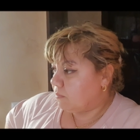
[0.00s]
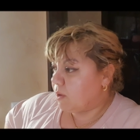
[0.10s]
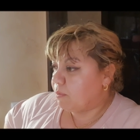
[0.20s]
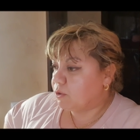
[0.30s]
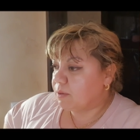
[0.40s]

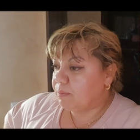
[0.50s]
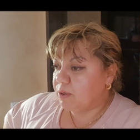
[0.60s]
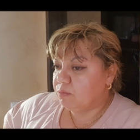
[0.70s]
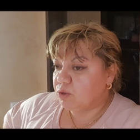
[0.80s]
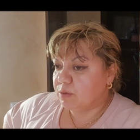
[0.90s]
Мне просто
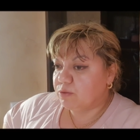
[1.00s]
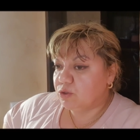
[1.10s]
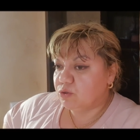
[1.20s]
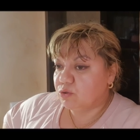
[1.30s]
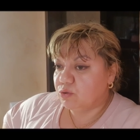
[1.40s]
перед мужем
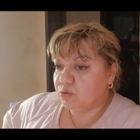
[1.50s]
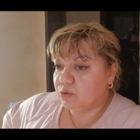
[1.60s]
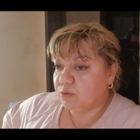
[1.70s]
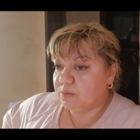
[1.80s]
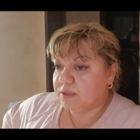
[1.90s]
чуть-чуть
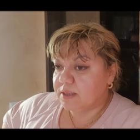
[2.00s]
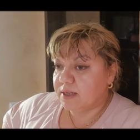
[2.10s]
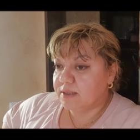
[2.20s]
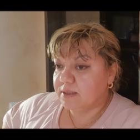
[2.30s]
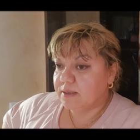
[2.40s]
неудобно,
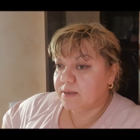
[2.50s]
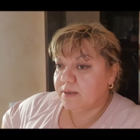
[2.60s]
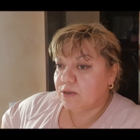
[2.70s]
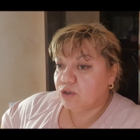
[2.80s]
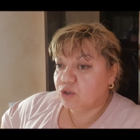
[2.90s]
знаете,
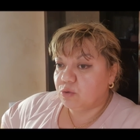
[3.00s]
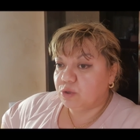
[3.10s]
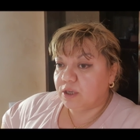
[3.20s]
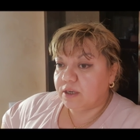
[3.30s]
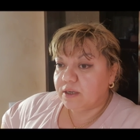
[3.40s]
что
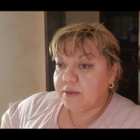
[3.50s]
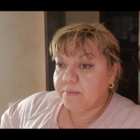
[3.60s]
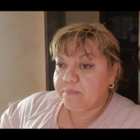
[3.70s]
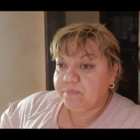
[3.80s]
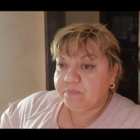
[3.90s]
вот так
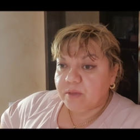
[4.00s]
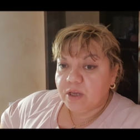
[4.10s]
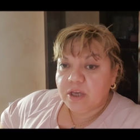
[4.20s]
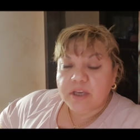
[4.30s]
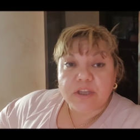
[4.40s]

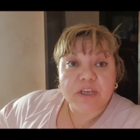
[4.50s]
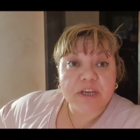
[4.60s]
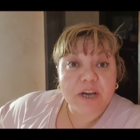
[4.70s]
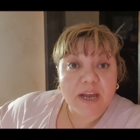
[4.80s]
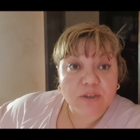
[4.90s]
ни
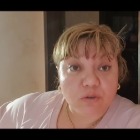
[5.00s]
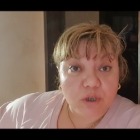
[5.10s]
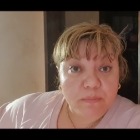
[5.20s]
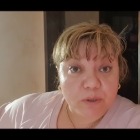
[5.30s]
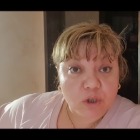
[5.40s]
разу
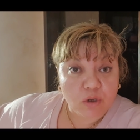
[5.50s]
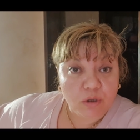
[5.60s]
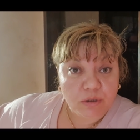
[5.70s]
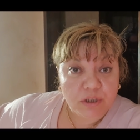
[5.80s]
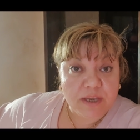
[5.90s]
не
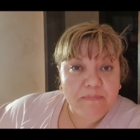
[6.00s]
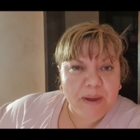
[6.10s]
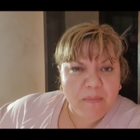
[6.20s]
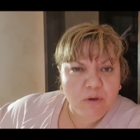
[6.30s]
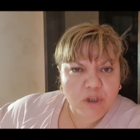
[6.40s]
пришел, не
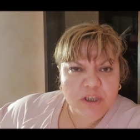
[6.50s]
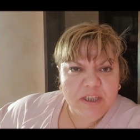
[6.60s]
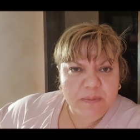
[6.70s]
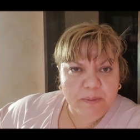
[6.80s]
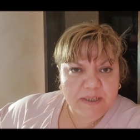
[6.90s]
помочь, не
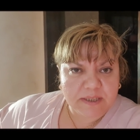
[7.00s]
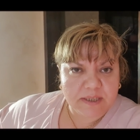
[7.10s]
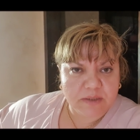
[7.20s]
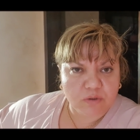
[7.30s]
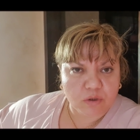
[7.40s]

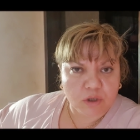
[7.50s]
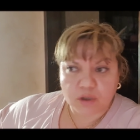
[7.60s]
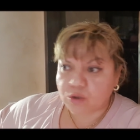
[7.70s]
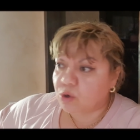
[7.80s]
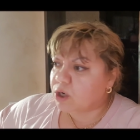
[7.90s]
спросить, девчонки,
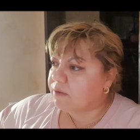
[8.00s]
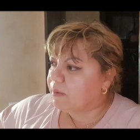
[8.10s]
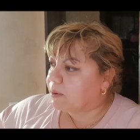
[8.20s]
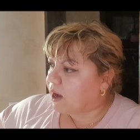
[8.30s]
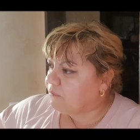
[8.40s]
сколько
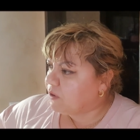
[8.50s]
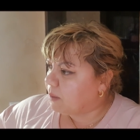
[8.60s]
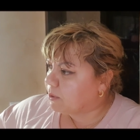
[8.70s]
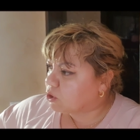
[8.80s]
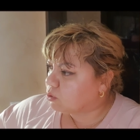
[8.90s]
вам кафель
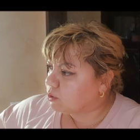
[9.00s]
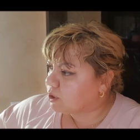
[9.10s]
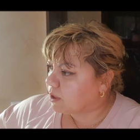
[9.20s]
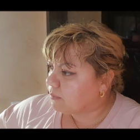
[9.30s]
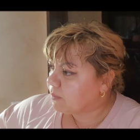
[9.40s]

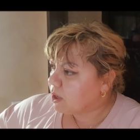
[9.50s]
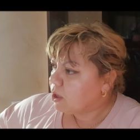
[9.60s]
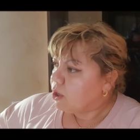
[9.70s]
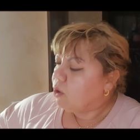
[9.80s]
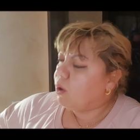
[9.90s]
обошелся,
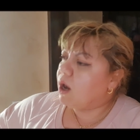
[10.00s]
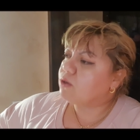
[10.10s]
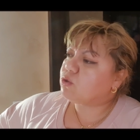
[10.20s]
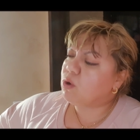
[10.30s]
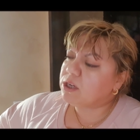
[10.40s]
а
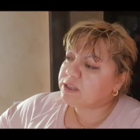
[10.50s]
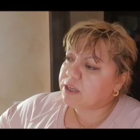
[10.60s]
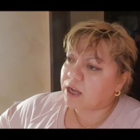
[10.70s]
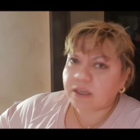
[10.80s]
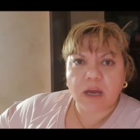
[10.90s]
сколько
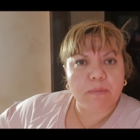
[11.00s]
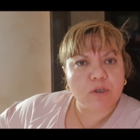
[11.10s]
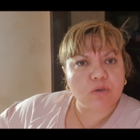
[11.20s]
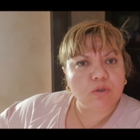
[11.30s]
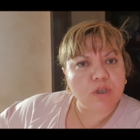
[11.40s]
стиралка
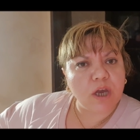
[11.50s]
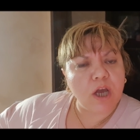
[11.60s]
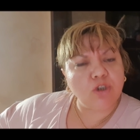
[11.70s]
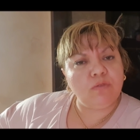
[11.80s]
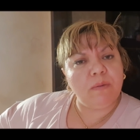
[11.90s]
обошелся,
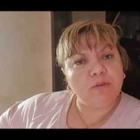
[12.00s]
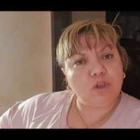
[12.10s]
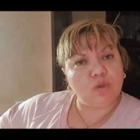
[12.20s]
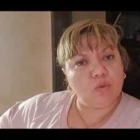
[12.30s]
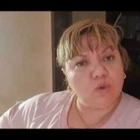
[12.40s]
а что вам
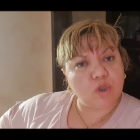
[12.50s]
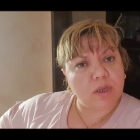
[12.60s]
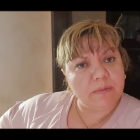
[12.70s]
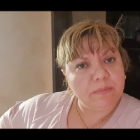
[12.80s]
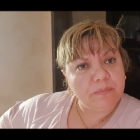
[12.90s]
еще
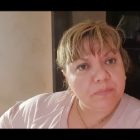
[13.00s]
нужно,